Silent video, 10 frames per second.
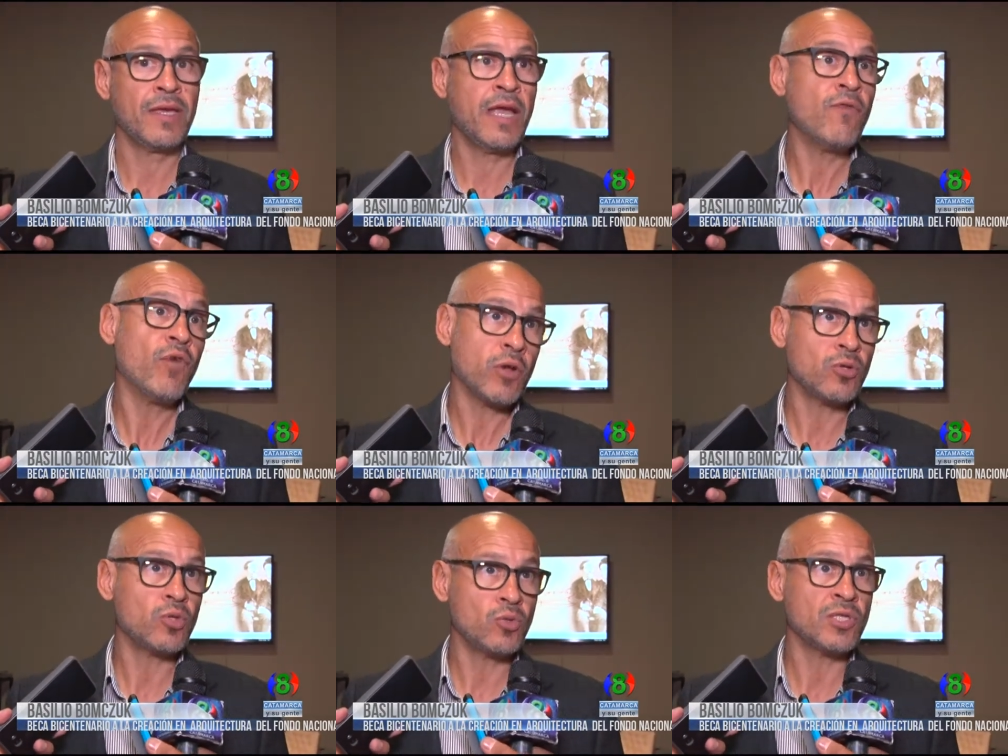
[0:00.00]
él fue
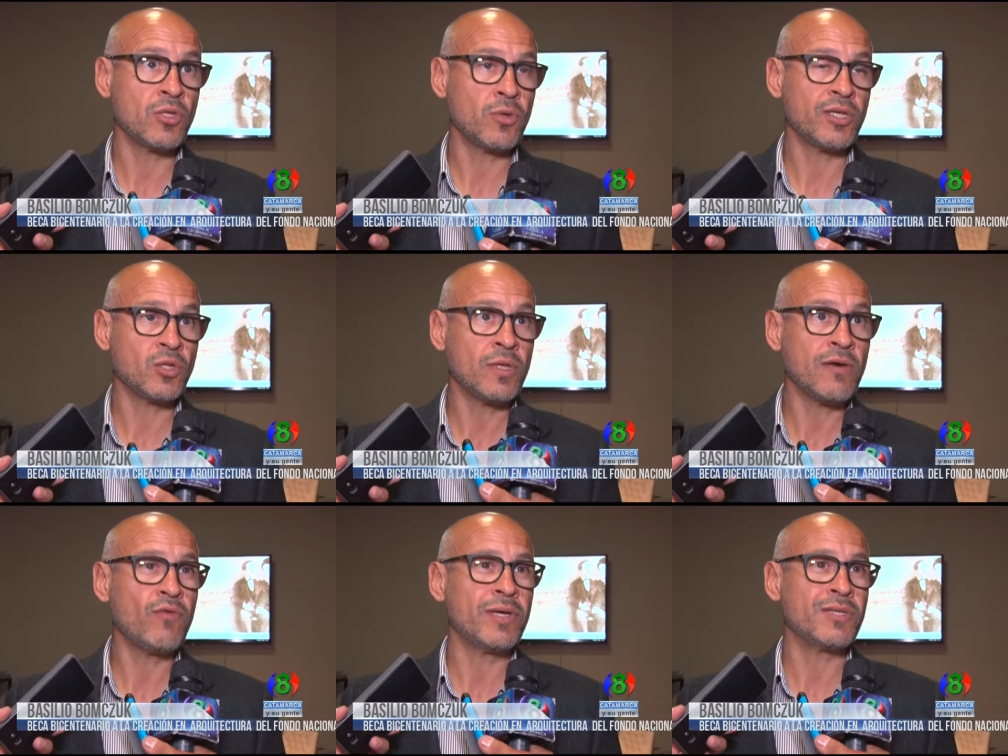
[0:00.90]
construyendo una ciudad,
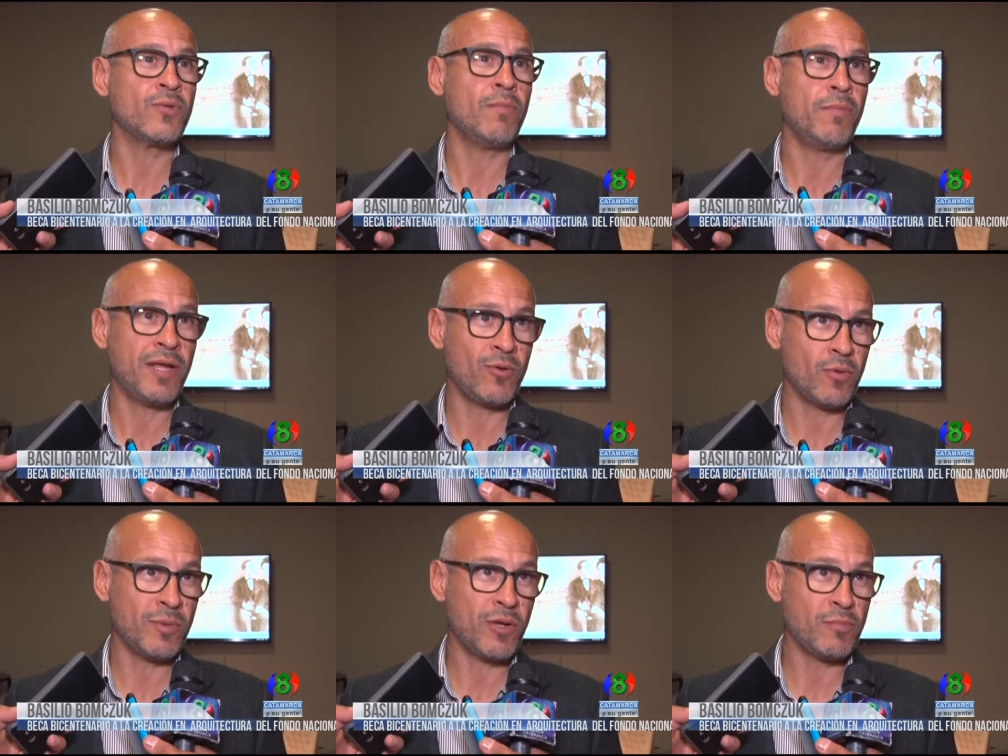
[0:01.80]
fue haciendo un plan
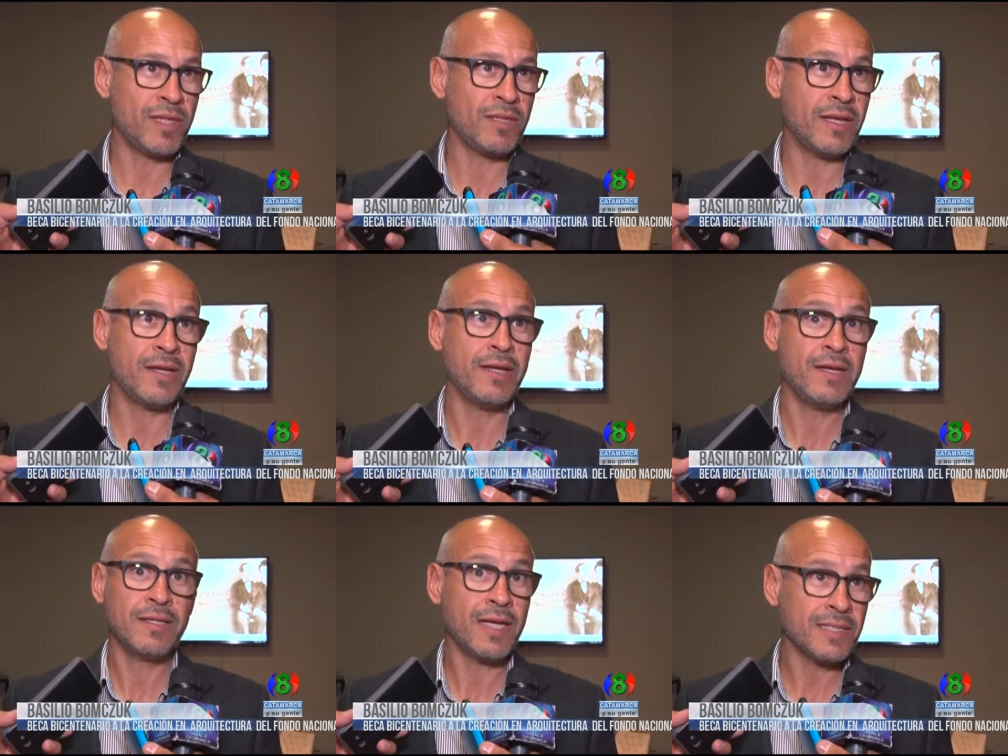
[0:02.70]
urbano ambiental
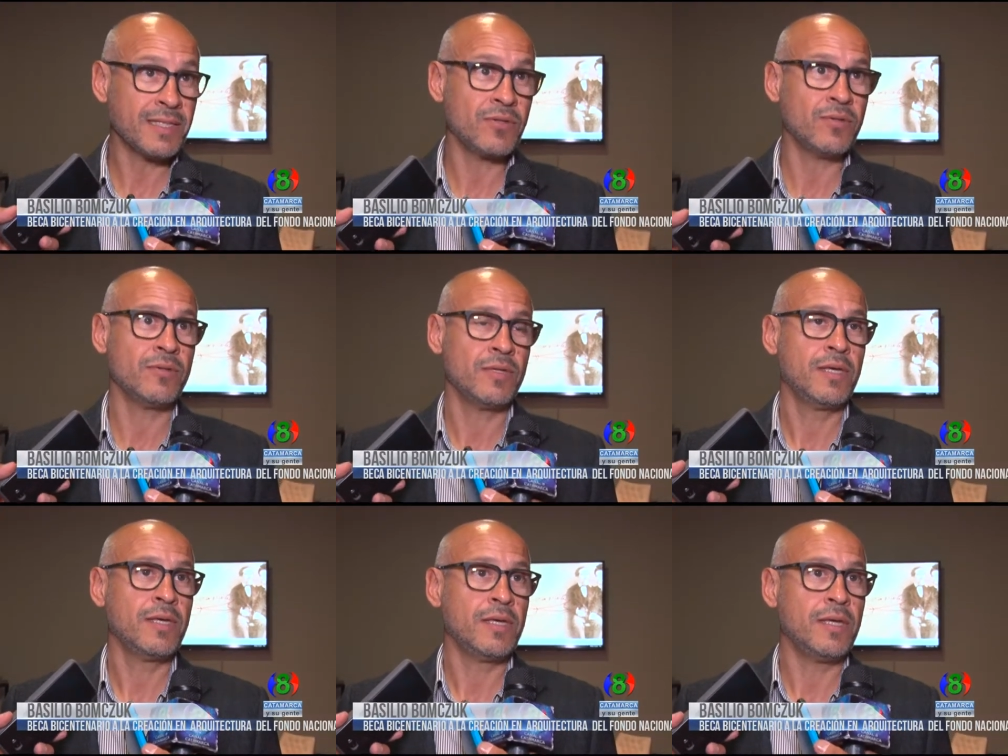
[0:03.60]
tácito
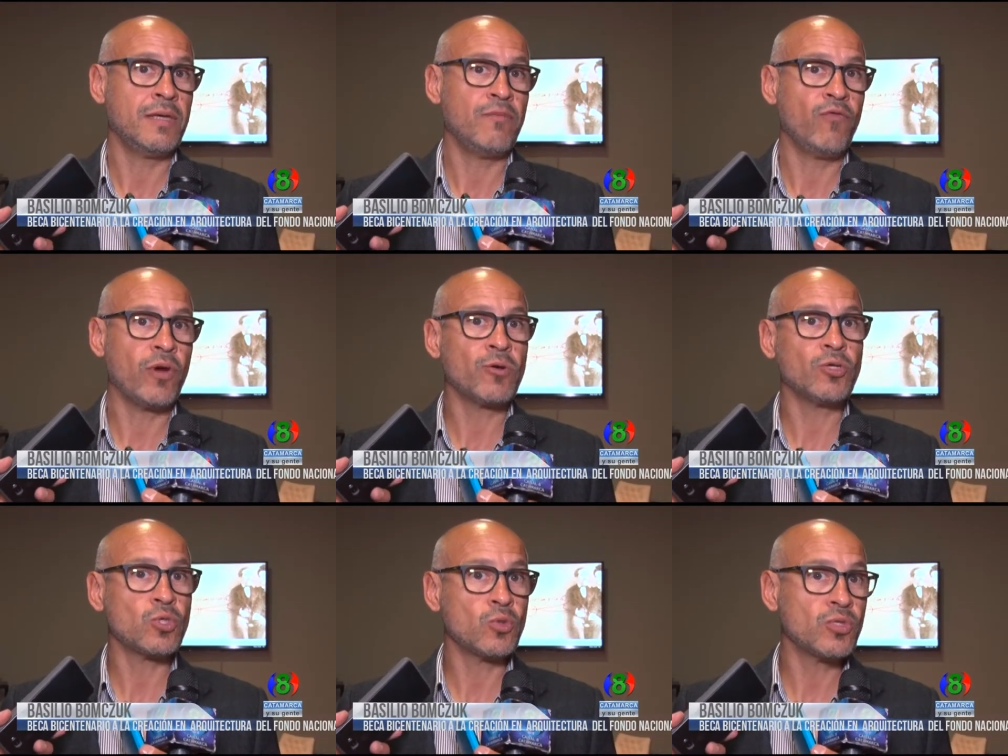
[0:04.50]
y fue
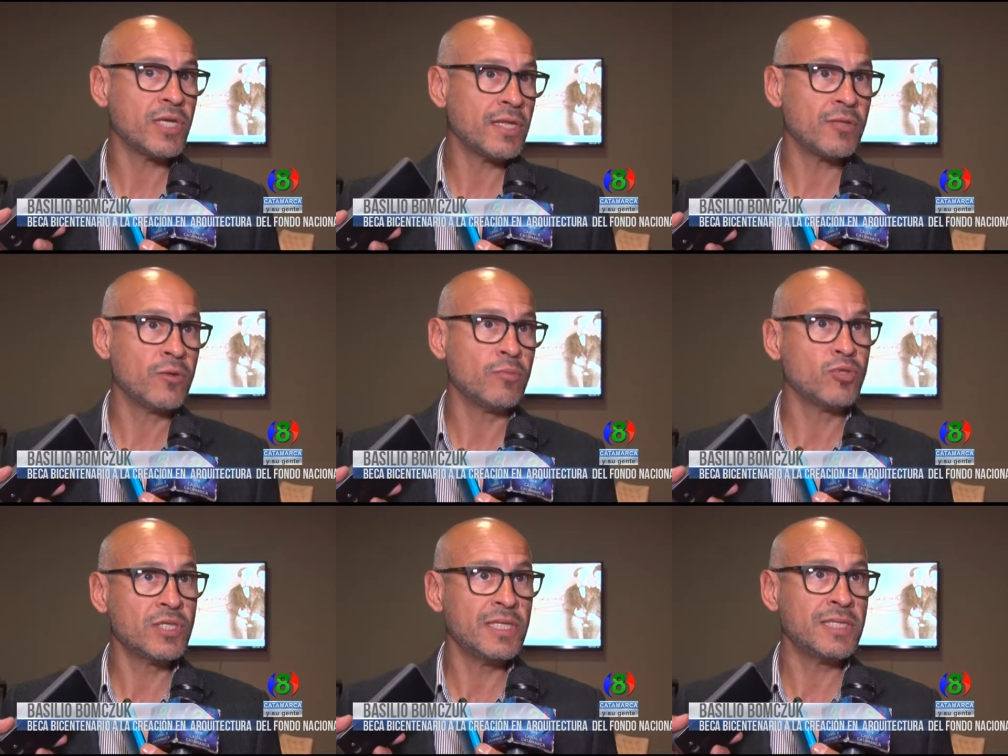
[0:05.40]
construyendo
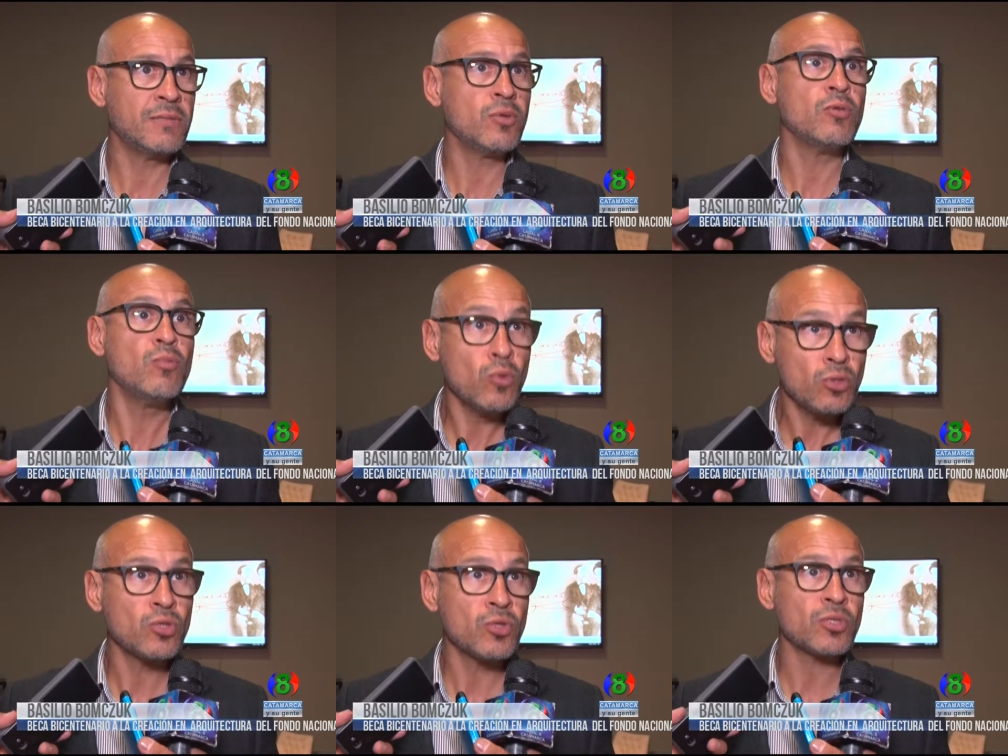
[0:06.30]
muchísimo y
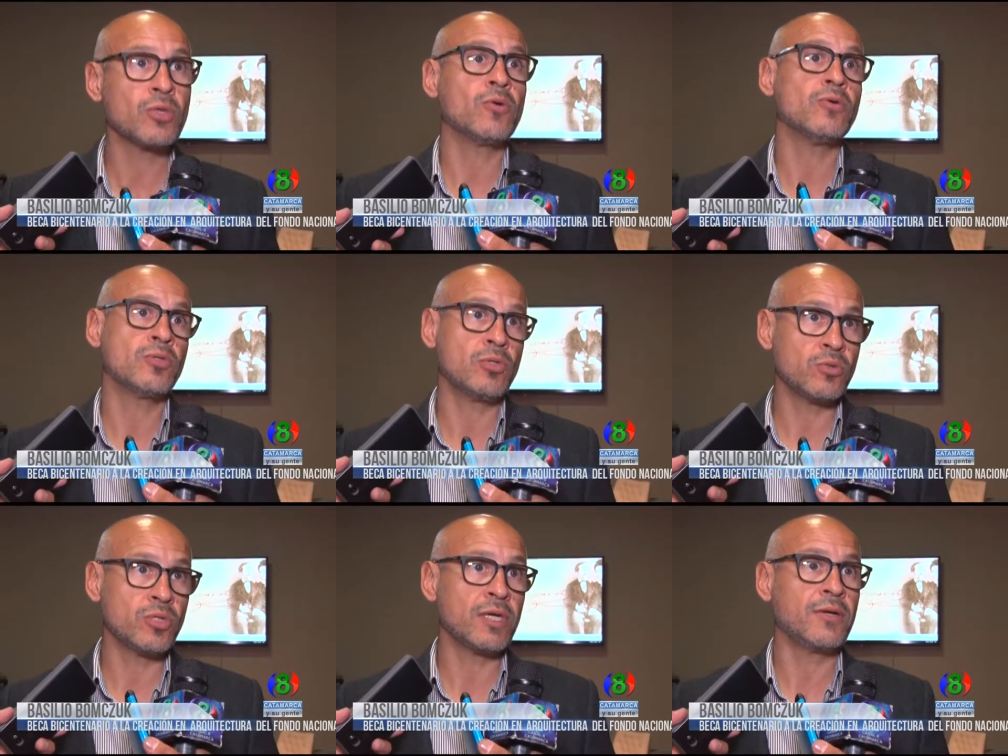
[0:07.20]
muchos
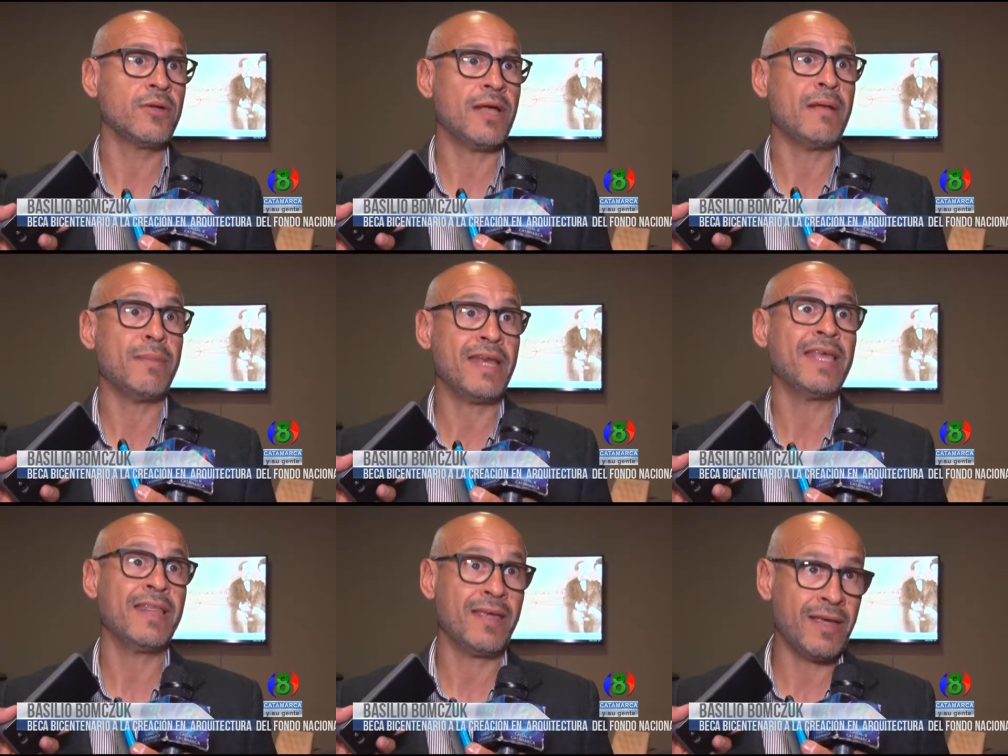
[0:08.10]
construyeron a la
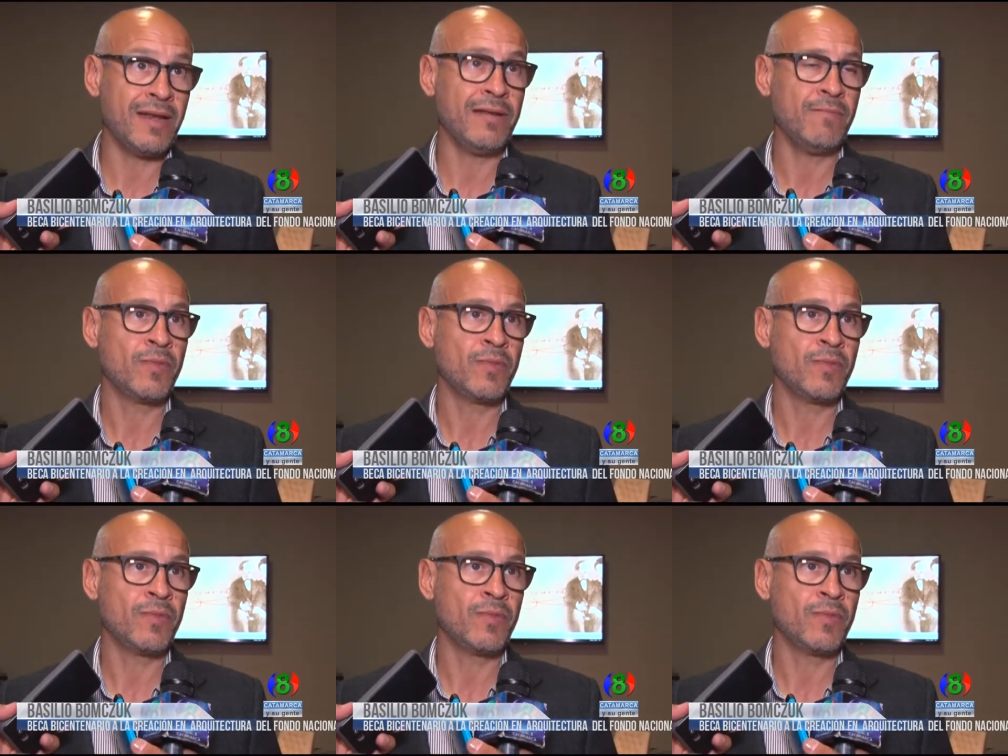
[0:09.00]
manera de él.